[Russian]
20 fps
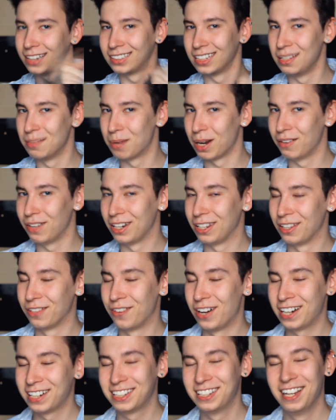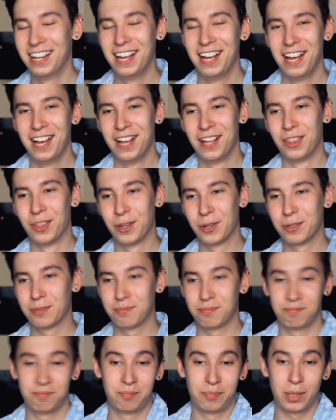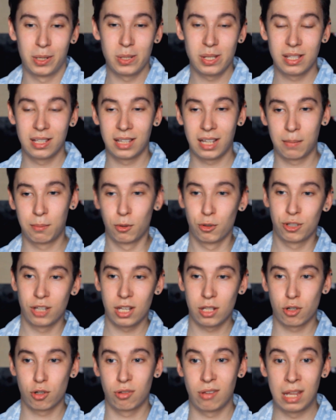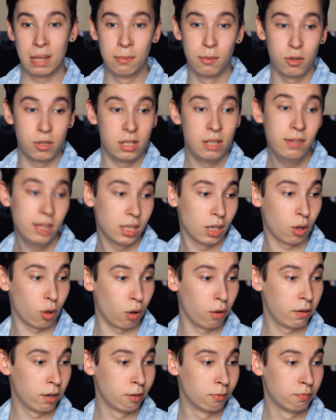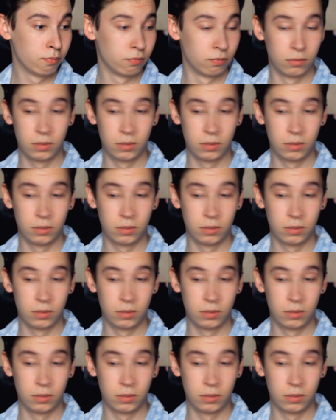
это непроверенный факт, но просто так получается, что я не боюсь ни вида крови,